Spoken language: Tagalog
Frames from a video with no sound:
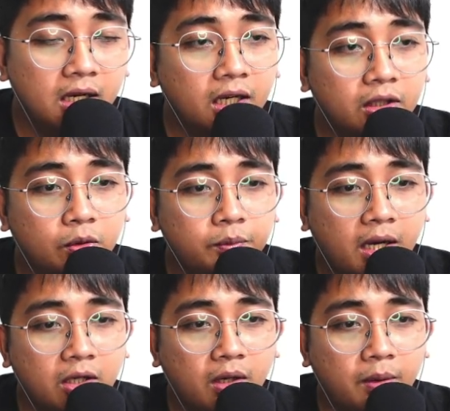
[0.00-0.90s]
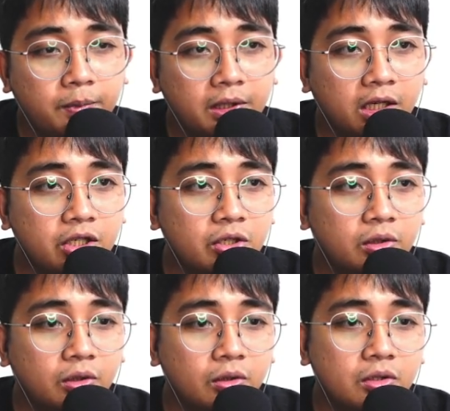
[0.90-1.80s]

itong bagong application. No?